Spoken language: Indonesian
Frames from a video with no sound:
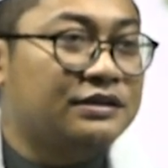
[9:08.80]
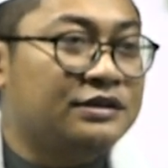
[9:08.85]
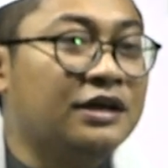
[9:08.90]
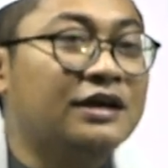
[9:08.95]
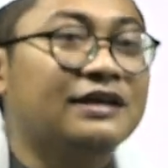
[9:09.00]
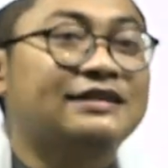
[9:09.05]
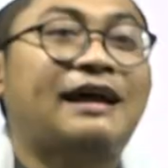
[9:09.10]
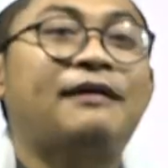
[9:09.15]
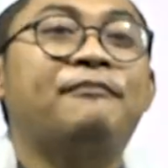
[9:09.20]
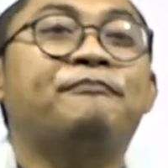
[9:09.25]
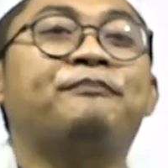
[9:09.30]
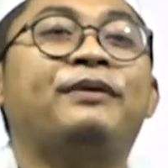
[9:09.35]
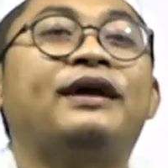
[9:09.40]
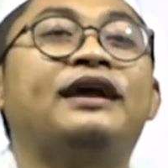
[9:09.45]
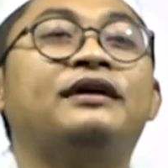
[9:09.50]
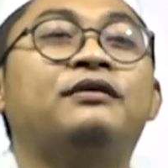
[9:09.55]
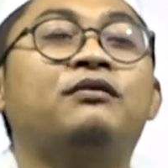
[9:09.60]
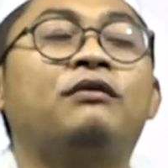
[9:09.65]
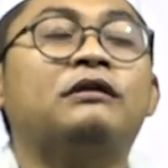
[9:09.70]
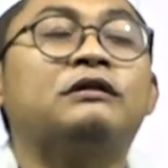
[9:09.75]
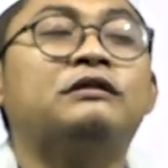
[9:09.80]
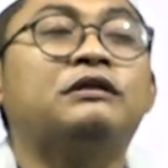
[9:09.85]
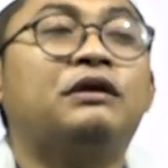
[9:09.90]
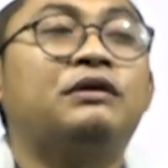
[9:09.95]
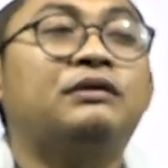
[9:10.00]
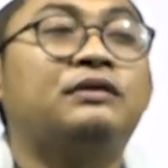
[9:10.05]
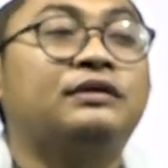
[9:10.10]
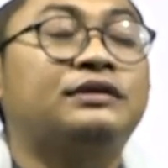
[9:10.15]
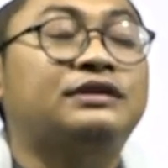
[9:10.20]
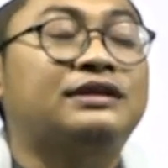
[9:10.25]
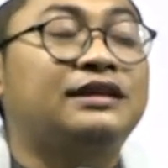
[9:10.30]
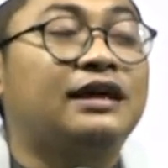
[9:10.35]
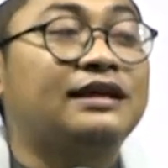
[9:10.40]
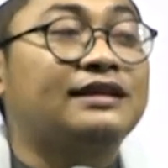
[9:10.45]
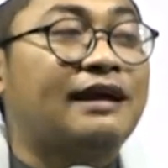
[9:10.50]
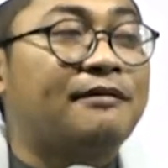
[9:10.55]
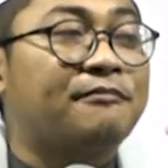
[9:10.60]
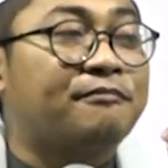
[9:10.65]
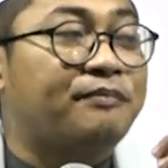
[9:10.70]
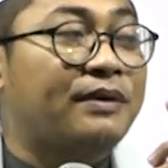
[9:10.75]
Jek sampai wallahu jek
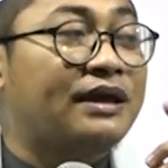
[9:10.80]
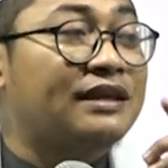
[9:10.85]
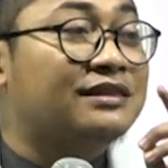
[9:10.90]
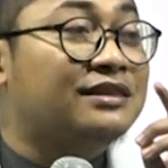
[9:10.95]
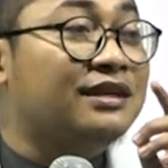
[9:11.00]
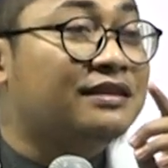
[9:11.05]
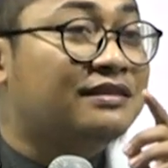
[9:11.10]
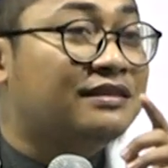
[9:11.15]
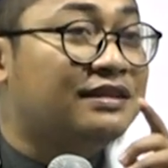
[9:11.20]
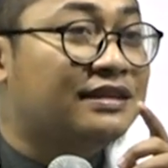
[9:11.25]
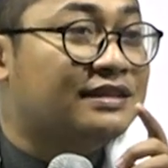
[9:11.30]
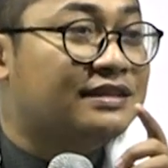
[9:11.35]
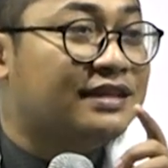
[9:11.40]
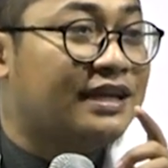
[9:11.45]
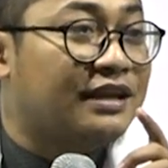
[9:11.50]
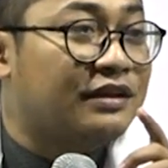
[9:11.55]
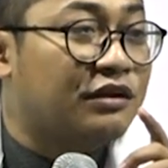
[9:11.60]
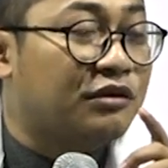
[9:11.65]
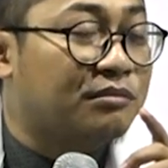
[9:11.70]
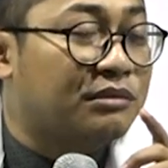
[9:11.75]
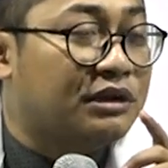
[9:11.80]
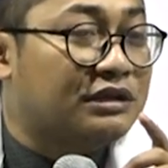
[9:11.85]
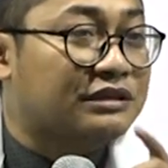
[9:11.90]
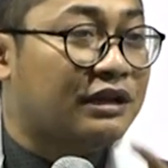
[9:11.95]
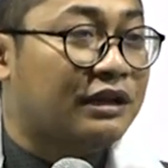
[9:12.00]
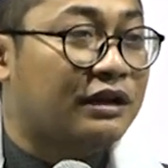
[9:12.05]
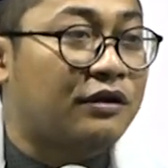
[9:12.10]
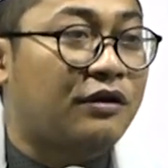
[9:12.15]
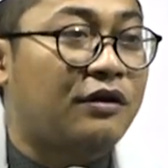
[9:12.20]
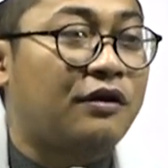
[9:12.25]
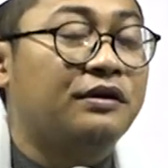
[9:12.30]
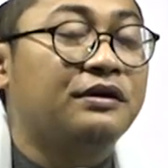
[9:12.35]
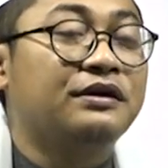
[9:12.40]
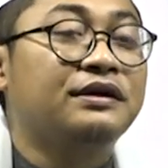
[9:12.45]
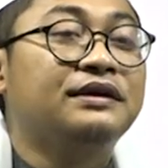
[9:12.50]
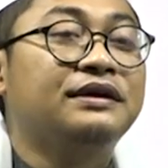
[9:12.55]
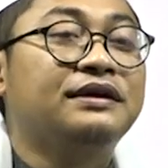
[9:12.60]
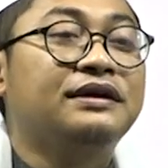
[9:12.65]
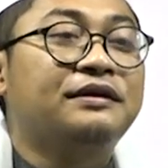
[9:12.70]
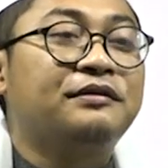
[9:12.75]
sampai teti saya nomor telok
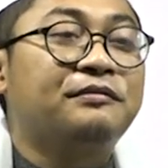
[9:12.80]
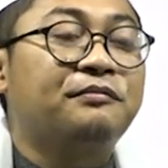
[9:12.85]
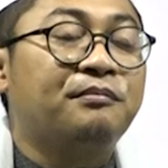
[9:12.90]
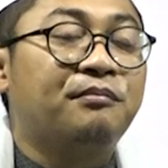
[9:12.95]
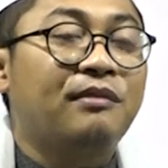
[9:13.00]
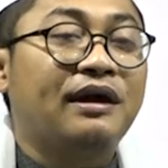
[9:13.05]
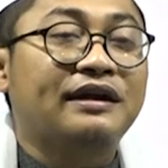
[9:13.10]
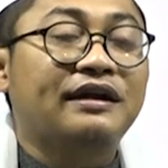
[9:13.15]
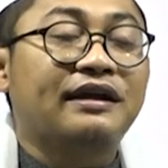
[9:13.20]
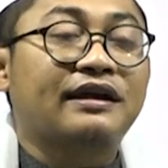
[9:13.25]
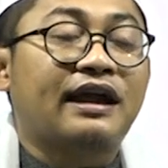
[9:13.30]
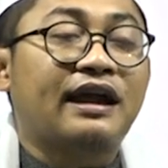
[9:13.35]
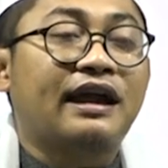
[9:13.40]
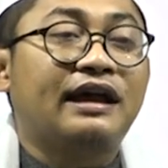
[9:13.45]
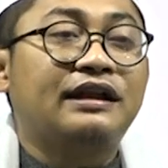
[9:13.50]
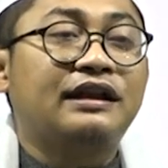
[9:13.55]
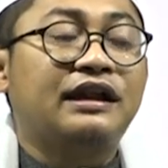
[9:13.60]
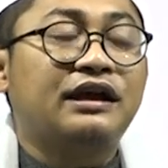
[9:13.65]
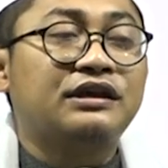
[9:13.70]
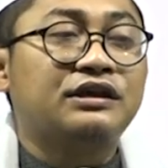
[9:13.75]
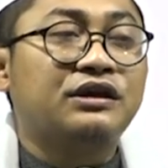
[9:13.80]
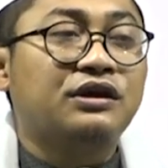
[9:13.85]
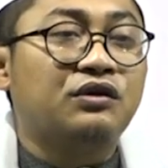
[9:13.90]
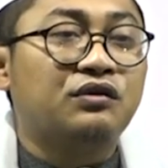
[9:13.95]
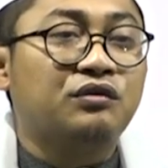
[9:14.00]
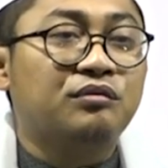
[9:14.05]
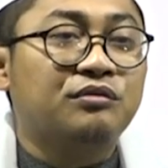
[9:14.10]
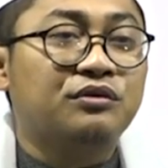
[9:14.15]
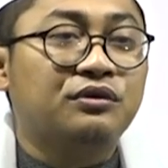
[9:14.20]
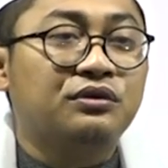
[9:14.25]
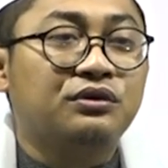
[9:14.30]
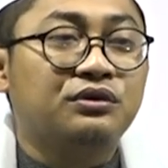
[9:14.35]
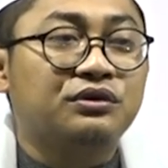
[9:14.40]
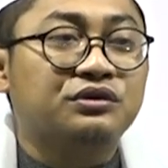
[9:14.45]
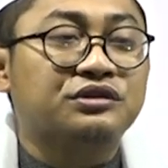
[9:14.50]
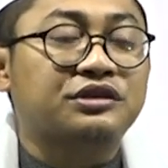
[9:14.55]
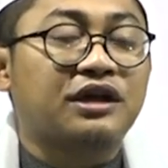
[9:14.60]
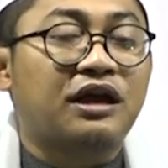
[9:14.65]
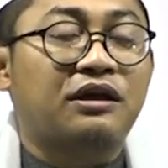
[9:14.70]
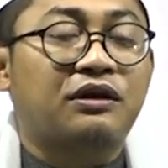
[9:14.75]
mangkana yaumuhu
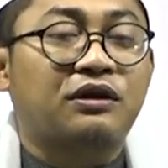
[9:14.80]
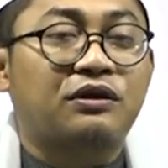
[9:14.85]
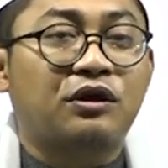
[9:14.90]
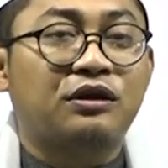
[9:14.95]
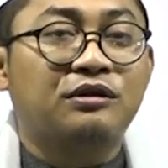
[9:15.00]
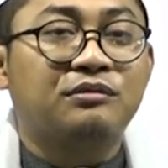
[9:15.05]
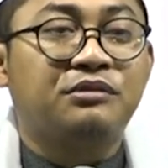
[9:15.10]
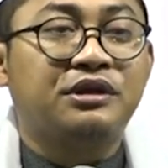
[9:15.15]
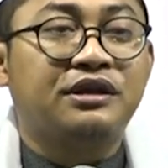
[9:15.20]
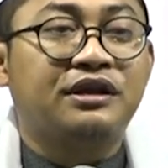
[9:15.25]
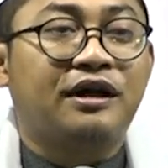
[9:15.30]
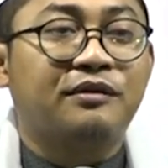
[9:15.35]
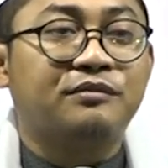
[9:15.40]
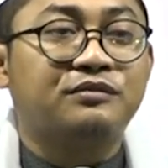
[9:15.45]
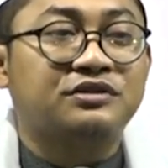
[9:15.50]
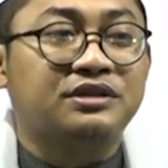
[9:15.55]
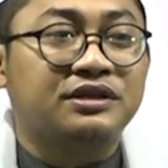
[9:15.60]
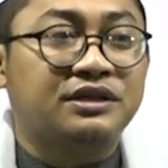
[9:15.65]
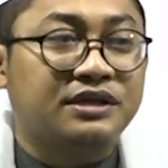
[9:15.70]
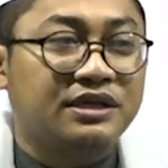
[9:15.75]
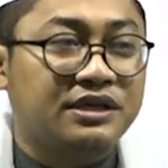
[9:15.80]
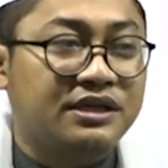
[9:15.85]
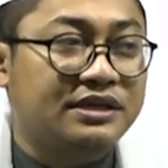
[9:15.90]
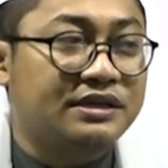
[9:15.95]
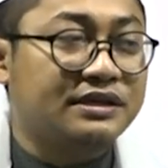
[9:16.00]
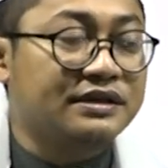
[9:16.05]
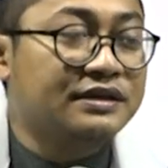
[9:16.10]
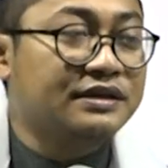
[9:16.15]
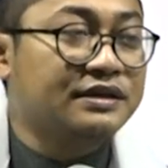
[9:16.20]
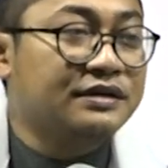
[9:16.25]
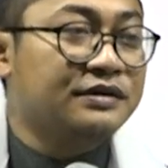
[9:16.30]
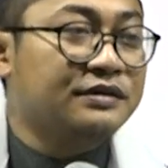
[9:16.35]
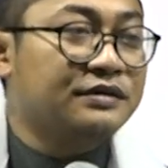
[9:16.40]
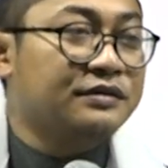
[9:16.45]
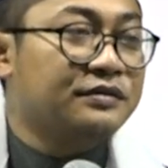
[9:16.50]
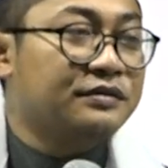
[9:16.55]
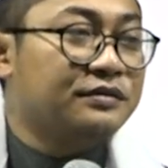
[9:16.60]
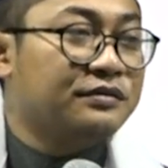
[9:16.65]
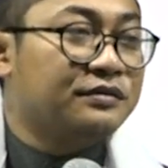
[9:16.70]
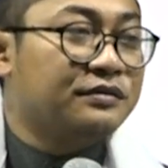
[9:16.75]
syarron min amsihi
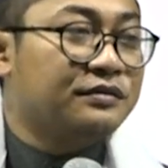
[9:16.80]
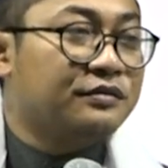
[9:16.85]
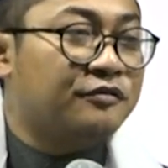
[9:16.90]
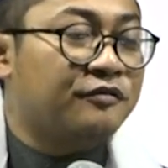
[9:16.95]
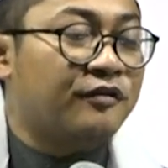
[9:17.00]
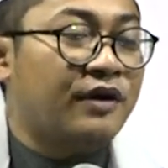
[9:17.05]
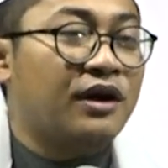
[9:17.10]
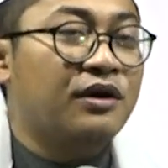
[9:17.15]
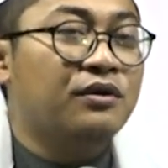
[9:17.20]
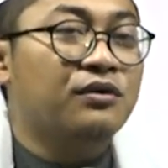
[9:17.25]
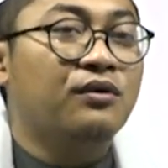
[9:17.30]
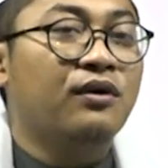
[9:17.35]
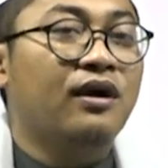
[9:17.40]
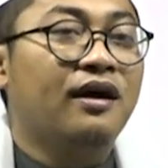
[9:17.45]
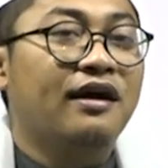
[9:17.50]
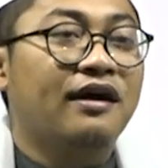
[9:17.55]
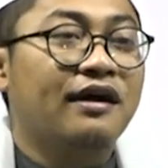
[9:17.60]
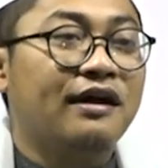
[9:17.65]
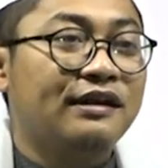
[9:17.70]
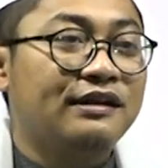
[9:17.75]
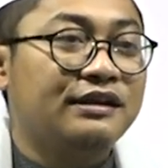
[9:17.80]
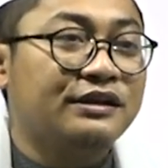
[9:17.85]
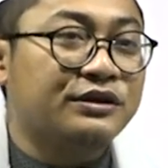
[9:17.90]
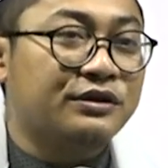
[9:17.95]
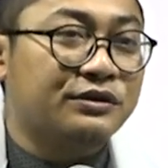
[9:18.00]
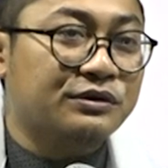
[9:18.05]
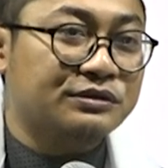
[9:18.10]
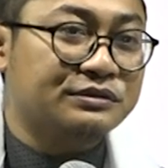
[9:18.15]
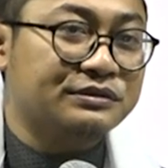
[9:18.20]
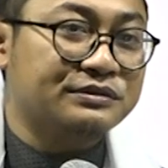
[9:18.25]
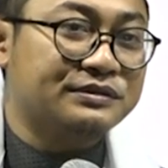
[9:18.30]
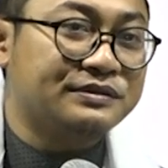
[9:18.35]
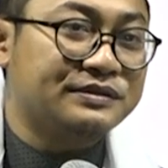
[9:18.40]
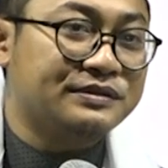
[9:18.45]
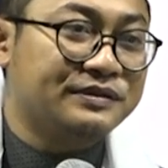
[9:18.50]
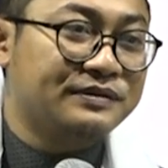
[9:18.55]
fahuwa halikun.